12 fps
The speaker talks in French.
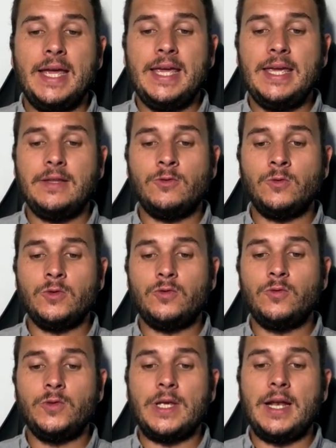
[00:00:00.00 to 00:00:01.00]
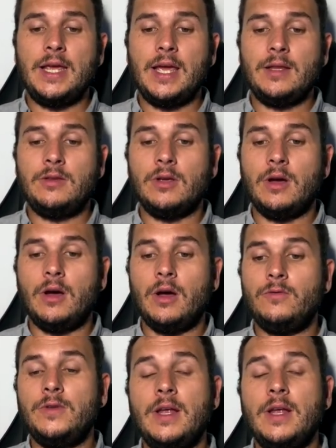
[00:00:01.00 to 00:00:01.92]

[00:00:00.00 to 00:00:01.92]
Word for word: Et donc, vous allez être euh,